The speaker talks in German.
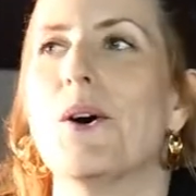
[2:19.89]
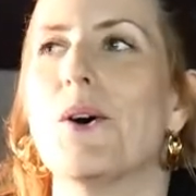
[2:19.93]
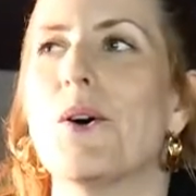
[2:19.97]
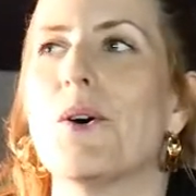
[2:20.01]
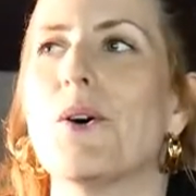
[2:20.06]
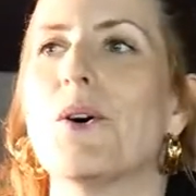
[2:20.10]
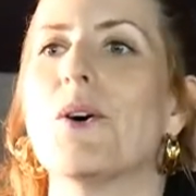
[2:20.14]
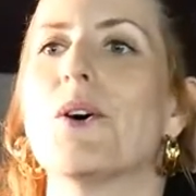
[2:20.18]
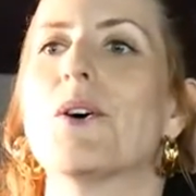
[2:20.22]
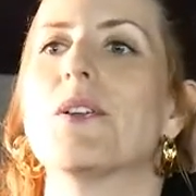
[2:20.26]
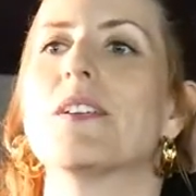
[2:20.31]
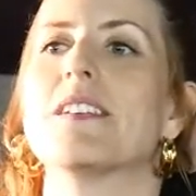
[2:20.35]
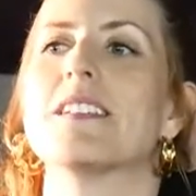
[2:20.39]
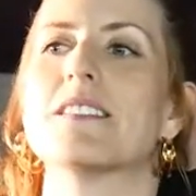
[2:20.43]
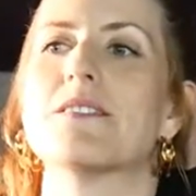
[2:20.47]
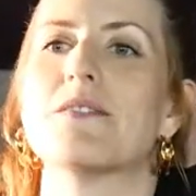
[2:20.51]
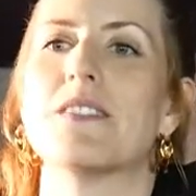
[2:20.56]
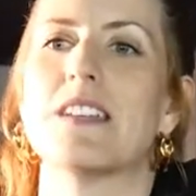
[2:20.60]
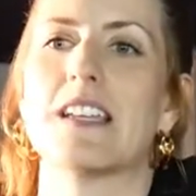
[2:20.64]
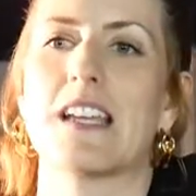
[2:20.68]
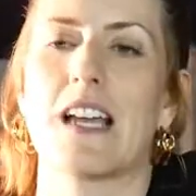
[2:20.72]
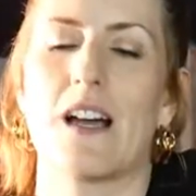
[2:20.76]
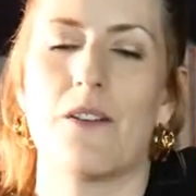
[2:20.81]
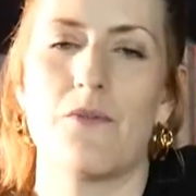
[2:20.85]
Und
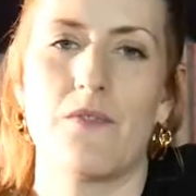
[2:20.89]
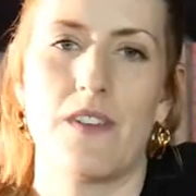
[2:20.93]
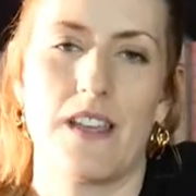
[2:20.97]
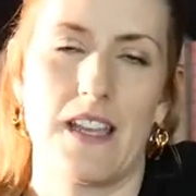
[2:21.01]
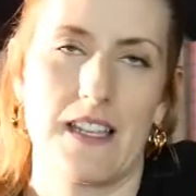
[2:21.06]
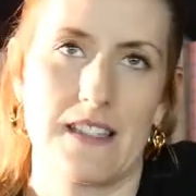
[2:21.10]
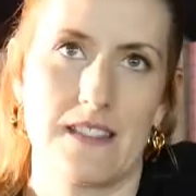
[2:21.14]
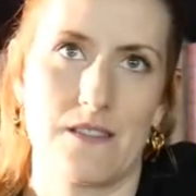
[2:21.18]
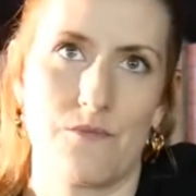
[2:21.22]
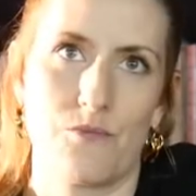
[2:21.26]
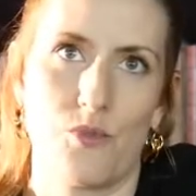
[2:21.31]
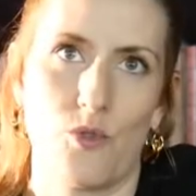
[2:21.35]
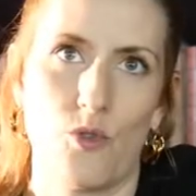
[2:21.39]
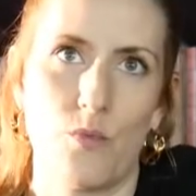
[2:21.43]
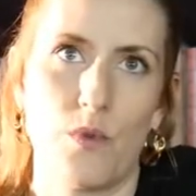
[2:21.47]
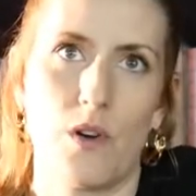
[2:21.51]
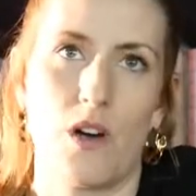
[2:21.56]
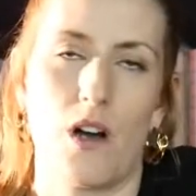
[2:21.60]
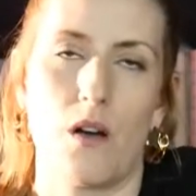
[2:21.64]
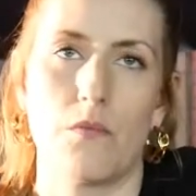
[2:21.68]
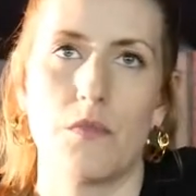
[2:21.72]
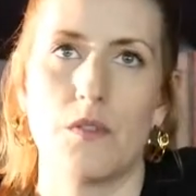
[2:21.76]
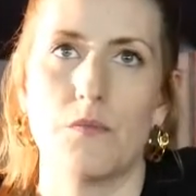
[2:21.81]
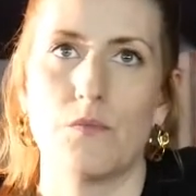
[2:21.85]
deswegen haben wir jetzt einen
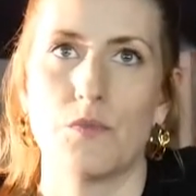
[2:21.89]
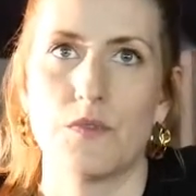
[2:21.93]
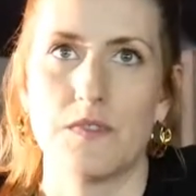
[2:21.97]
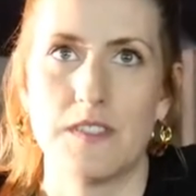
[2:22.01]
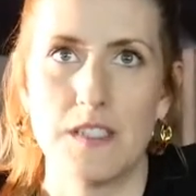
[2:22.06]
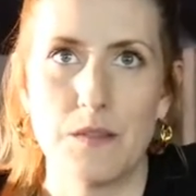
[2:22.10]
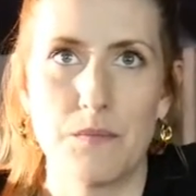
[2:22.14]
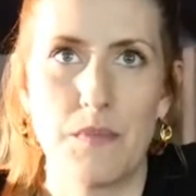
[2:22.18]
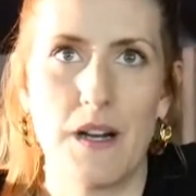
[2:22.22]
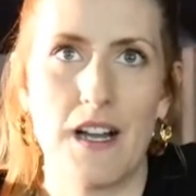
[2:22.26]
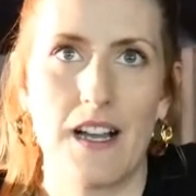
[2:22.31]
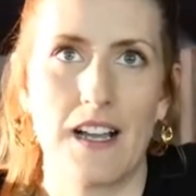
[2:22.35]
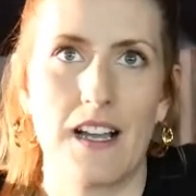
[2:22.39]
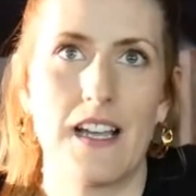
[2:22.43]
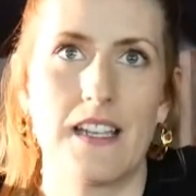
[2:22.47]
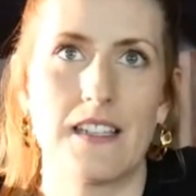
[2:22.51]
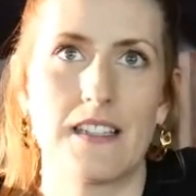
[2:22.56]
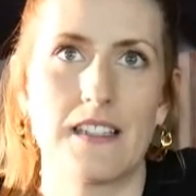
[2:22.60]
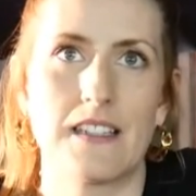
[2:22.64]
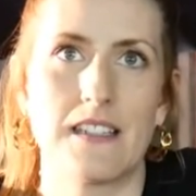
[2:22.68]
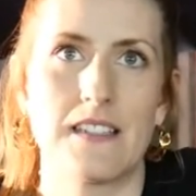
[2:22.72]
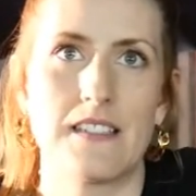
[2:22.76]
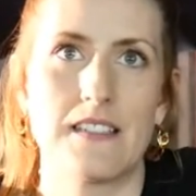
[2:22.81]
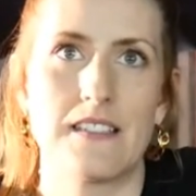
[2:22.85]
Proberaum im Musikpark
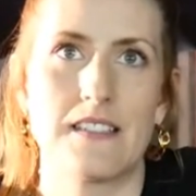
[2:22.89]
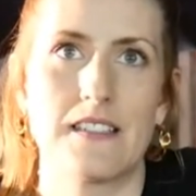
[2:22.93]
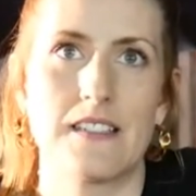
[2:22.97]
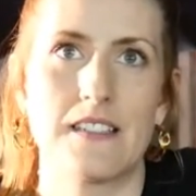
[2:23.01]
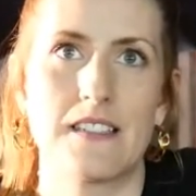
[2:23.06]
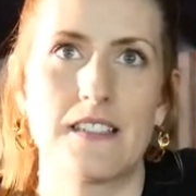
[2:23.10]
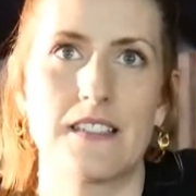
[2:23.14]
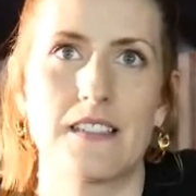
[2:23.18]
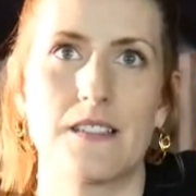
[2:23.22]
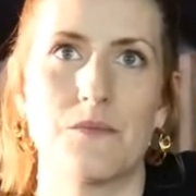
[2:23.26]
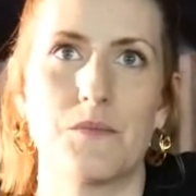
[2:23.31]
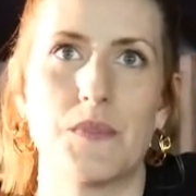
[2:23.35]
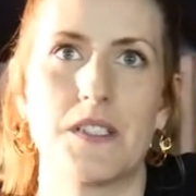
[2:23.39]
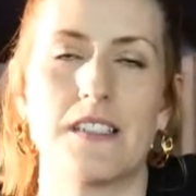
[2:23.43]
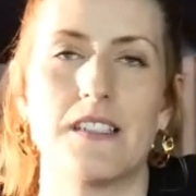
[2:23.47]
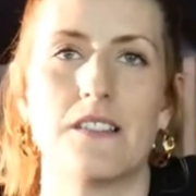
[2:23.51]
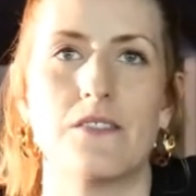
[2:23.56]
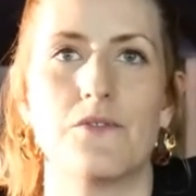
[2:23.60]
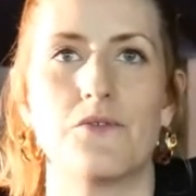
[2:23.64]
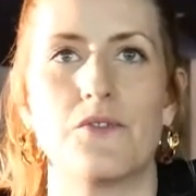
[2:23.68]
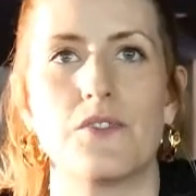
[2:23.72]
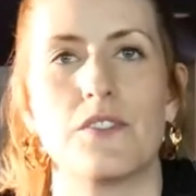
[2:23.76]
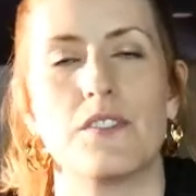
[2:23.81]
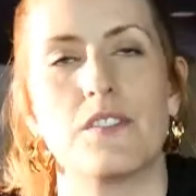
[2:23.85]
eingerichtet, äh, mit
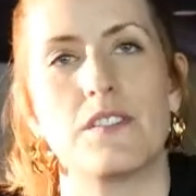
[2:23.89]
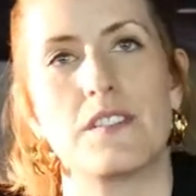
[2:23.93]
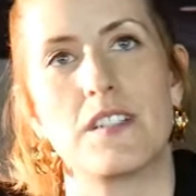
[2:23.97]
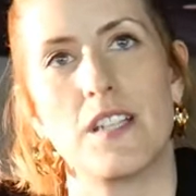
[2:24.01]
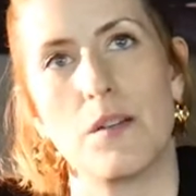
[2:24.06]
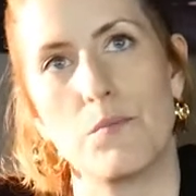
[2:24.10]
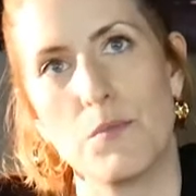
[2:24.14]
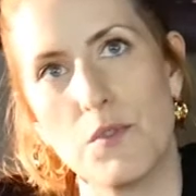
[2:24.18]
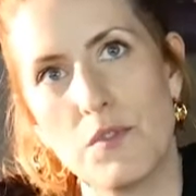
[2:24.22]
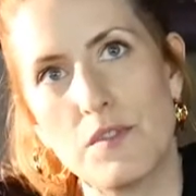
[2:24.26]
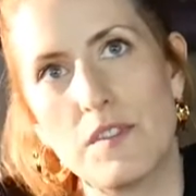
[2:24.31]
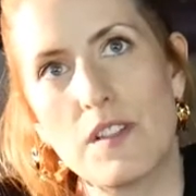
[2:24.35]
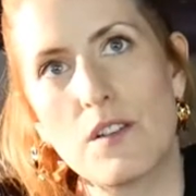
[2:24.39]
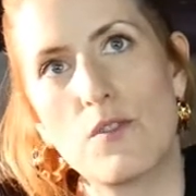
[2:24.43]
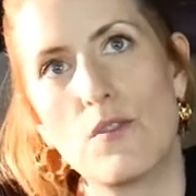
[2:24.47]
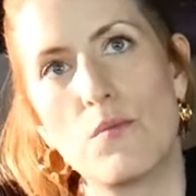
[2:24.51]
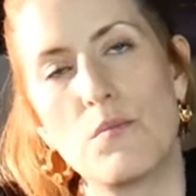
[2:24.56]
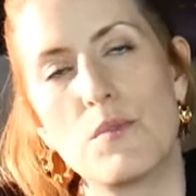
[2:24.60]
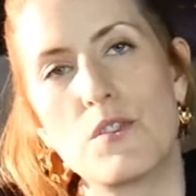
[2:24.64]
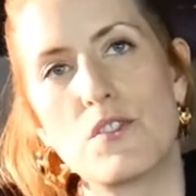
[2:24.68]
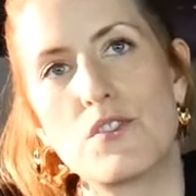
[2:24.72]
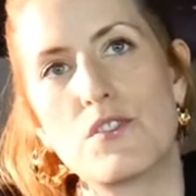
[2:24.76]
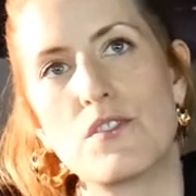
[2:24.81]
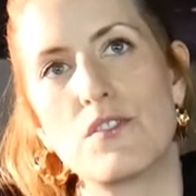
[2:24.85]
Hilfe der Music
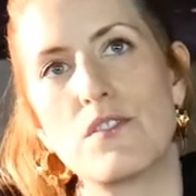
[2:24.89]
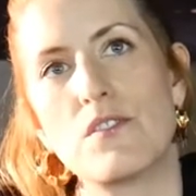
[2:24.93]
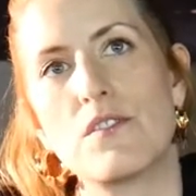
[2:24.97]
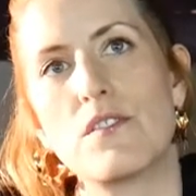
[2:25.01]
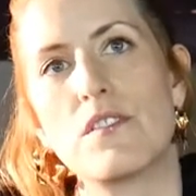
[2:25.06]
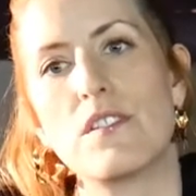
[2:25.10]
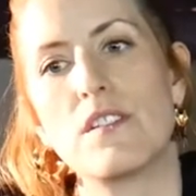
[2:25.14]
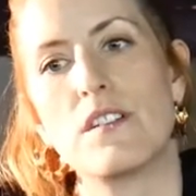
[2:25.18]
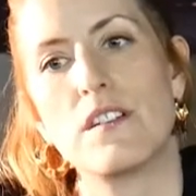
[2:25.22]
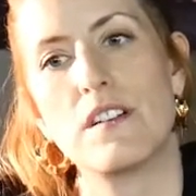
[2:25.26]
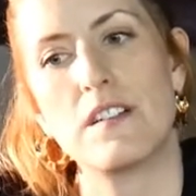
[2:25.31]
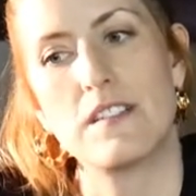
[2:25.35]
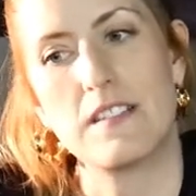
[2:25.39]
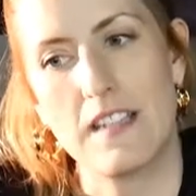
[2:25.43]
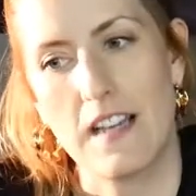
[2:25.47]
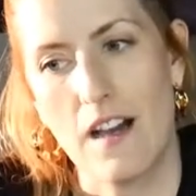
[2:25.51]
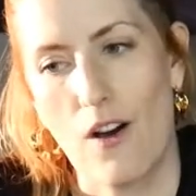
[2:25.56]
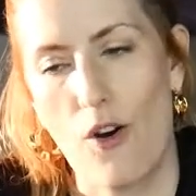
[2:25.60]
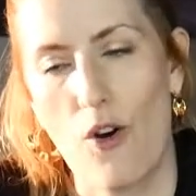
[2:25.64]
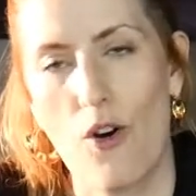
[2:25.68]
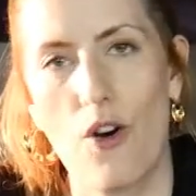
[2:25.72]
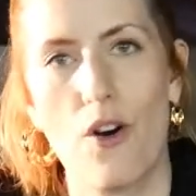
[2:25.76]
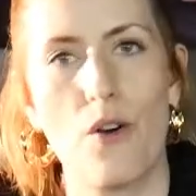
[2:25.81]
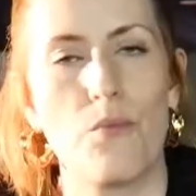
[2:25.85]
Commission, äh, die
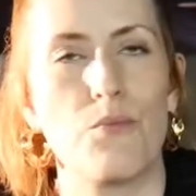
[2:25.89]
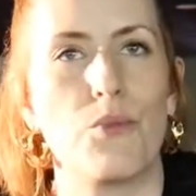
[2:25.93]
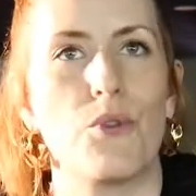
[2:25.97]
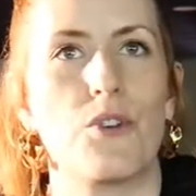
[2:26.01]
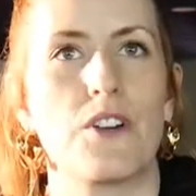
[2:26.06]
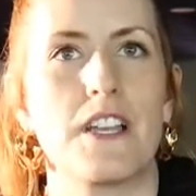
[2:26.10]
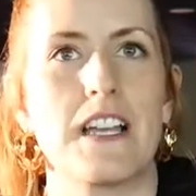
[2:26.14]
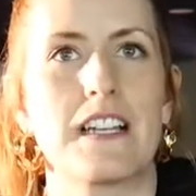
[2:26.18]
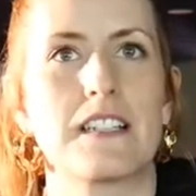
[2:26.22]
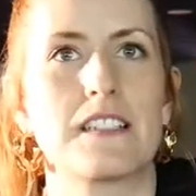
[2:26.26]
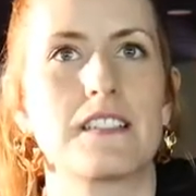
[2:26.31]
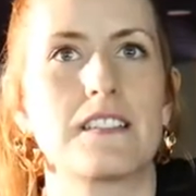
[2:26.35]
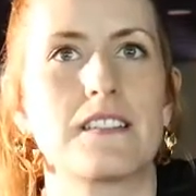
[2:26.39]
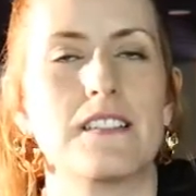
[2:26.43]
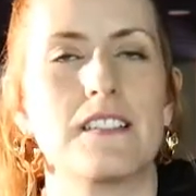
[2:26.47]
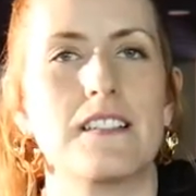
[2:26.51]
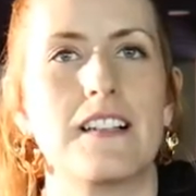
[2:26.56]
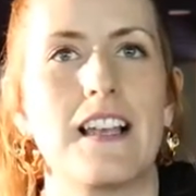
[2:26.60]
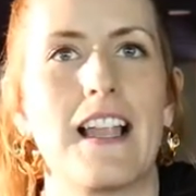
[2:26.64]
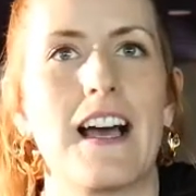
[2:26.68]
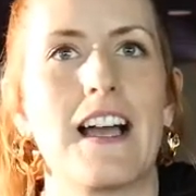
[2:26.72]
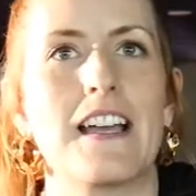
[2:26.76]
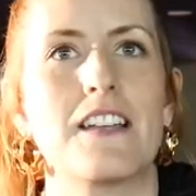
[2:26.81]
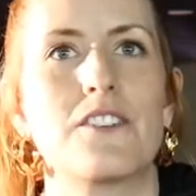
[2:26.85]
ja auch
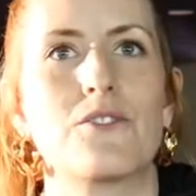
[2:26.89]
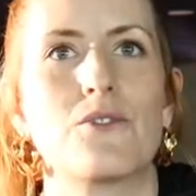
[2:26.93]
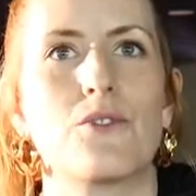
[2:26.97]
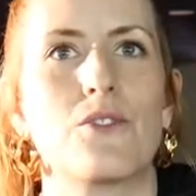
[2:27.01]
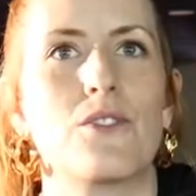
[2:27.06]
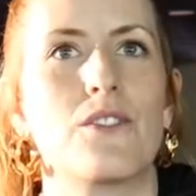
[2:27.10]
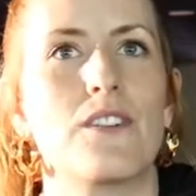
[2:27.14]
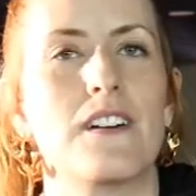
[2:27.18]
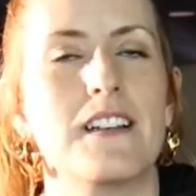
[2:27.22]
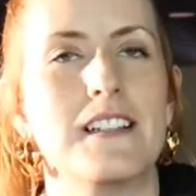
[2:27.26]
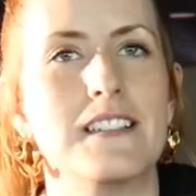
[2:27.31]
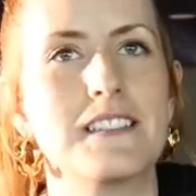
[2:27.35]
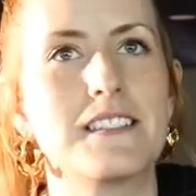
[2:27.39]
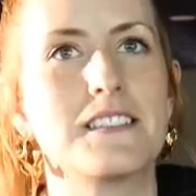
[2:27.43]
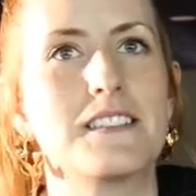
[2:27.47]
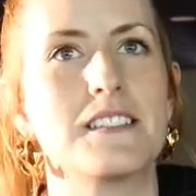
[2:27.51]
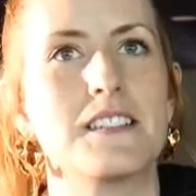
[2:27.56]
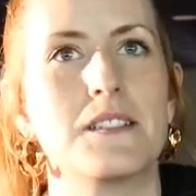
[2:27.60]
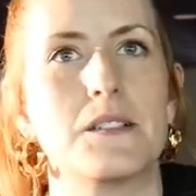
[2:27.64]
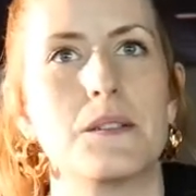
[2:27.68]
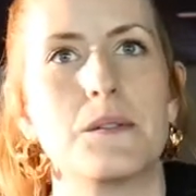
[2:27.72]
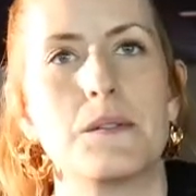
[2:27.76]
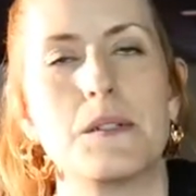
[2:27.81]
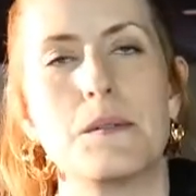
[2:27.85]
Projektleitung ist
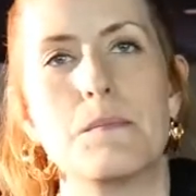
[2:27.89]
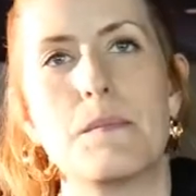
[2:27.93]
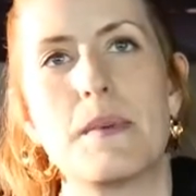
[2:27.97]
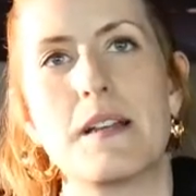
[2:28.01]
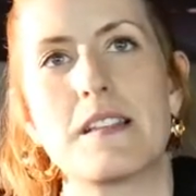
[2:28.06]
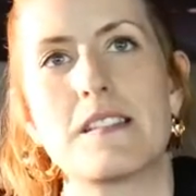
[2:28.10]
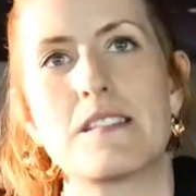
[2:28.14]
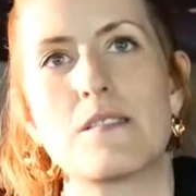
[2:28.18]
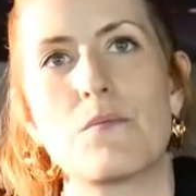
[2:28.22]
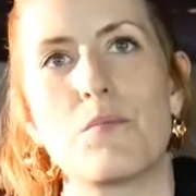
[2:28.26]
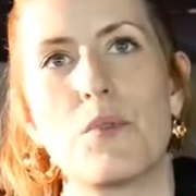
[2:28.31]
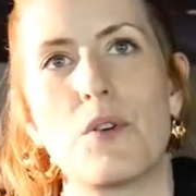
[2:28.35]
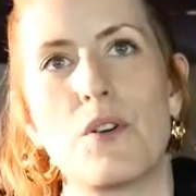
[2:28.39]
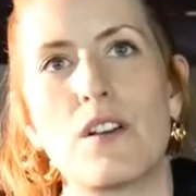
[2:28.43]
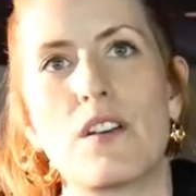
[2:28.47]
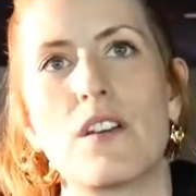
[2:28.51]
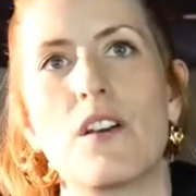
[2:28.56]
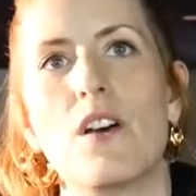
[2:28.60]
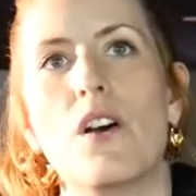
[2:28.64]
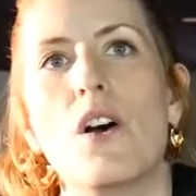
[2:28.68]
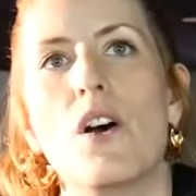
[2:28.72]
äh, im Band Support